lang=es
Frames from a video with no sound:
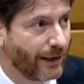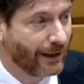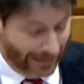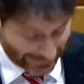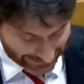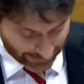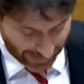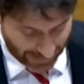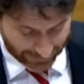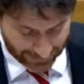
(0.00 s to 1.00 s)
que este
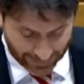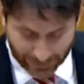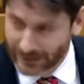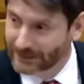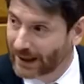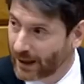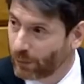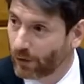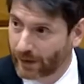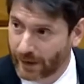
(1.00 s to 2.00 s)
planeta está al
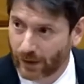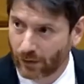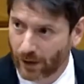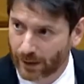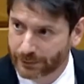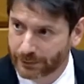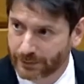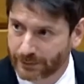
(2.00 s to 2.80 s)
borde del colapso.